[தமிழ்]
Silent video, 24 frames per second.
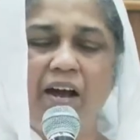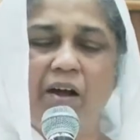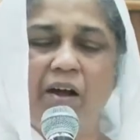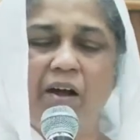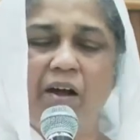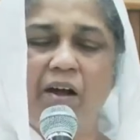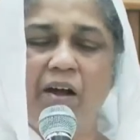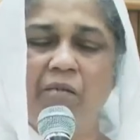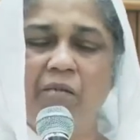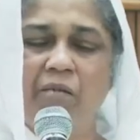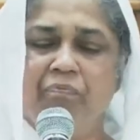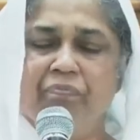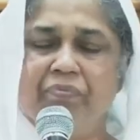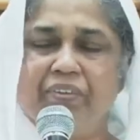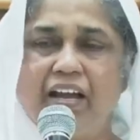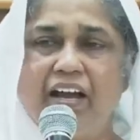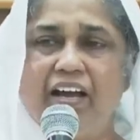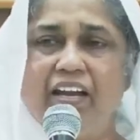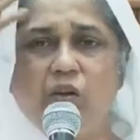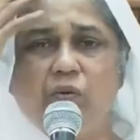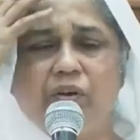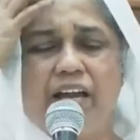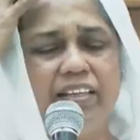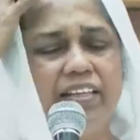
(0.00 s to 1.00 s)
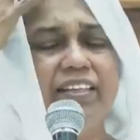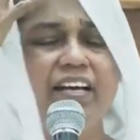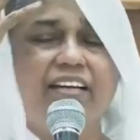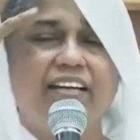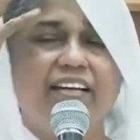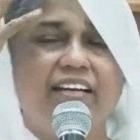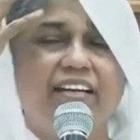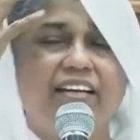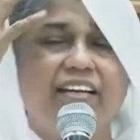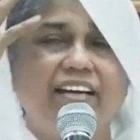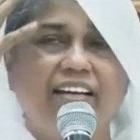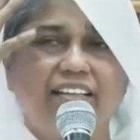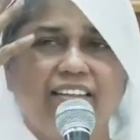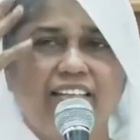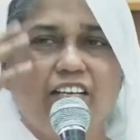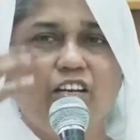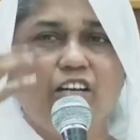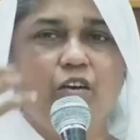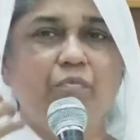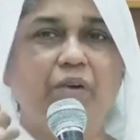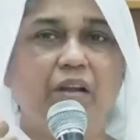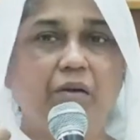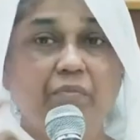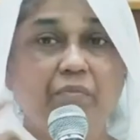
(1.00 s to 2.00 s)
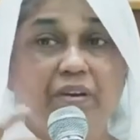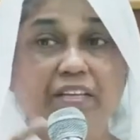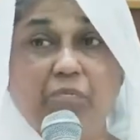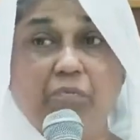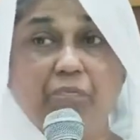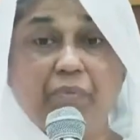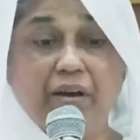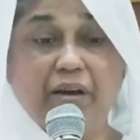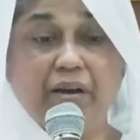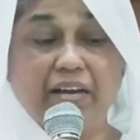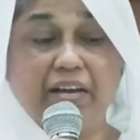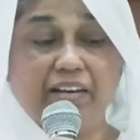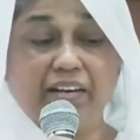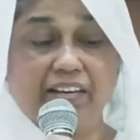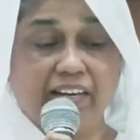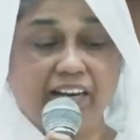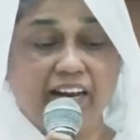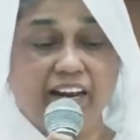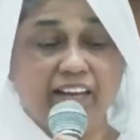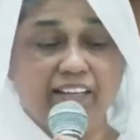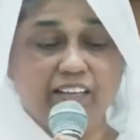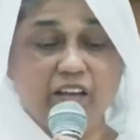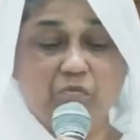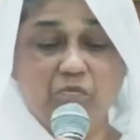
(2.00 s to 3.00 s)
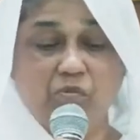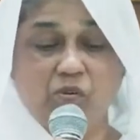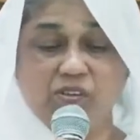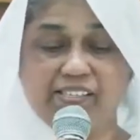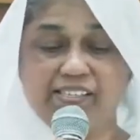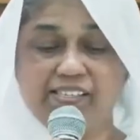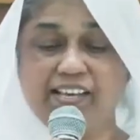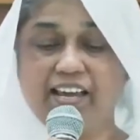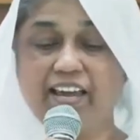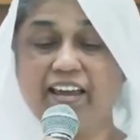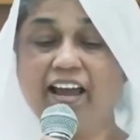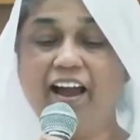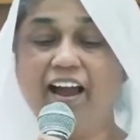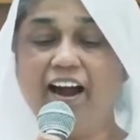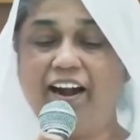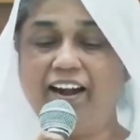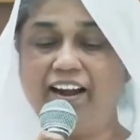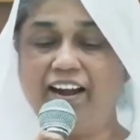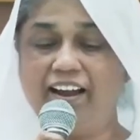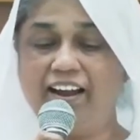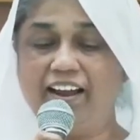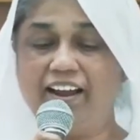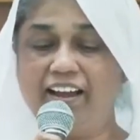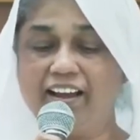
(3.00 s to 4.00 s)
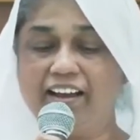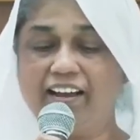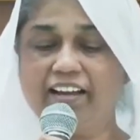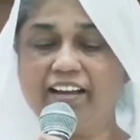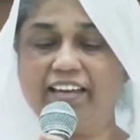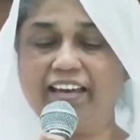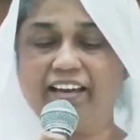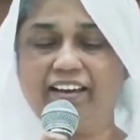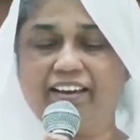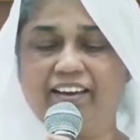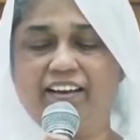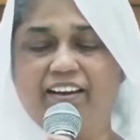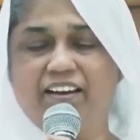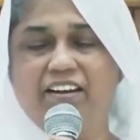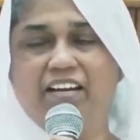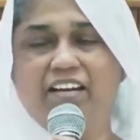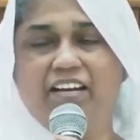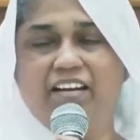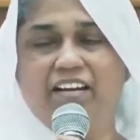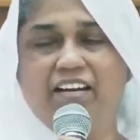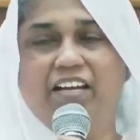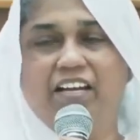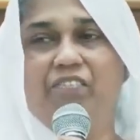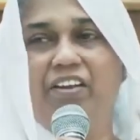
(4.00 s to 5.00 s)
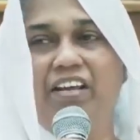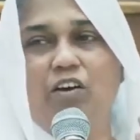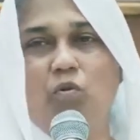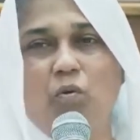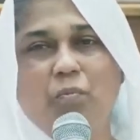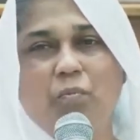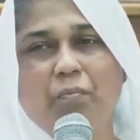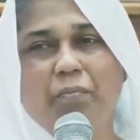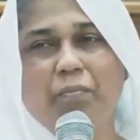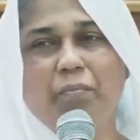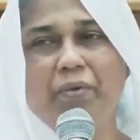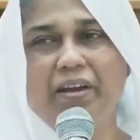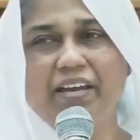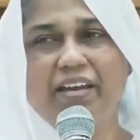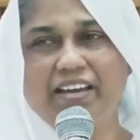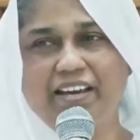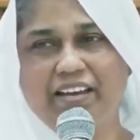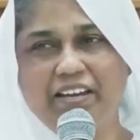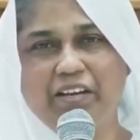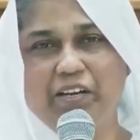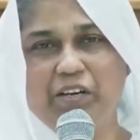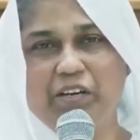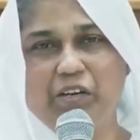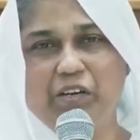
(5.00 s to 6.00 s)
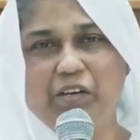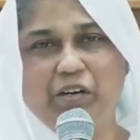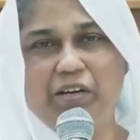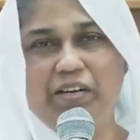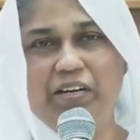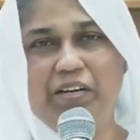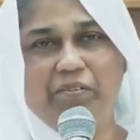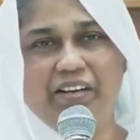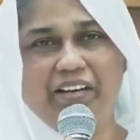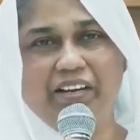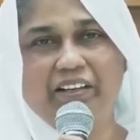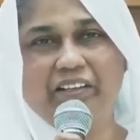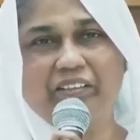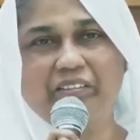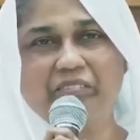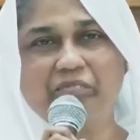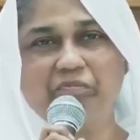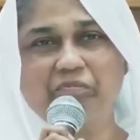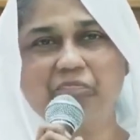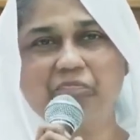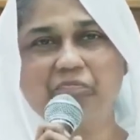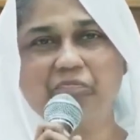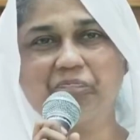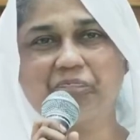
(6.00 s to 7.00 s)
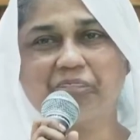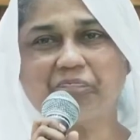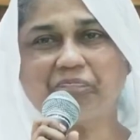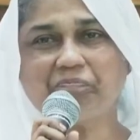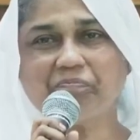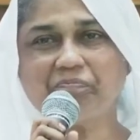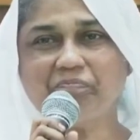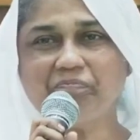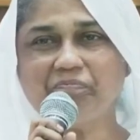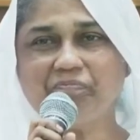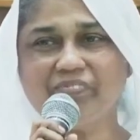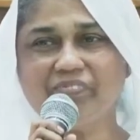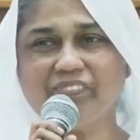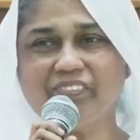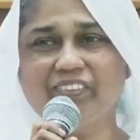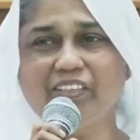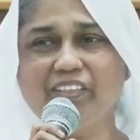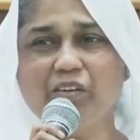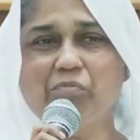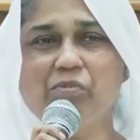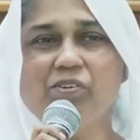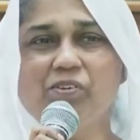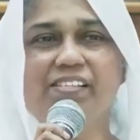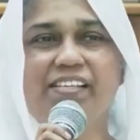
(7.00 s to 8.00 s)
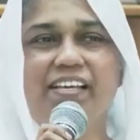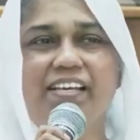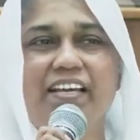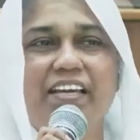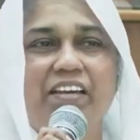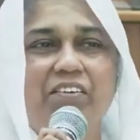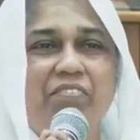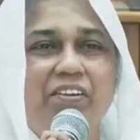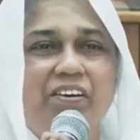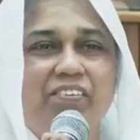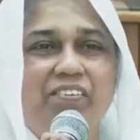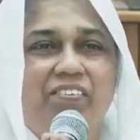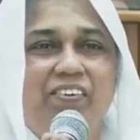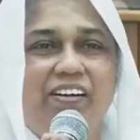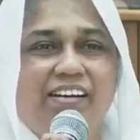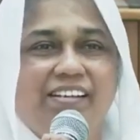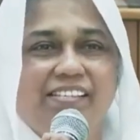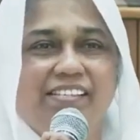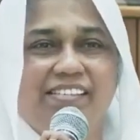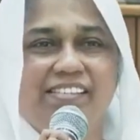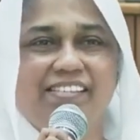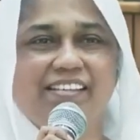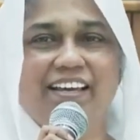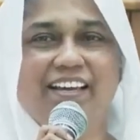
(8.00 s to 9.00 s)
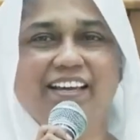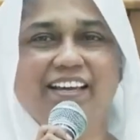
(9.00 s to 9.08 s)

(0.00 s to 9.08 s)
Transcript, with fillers: ஹாலல்லூயா இதைத்தான் தான் கர்த்தர் நம்மிடம் எதிர்பார்க்கிறார் அதான் தான் மோசை அழகாக கேட்குறார் ஆண்டவரே நான் உண்மை அறியணும் ஆண்டவரே இந்த மோசைக்கு எவ்வளோ ஆசை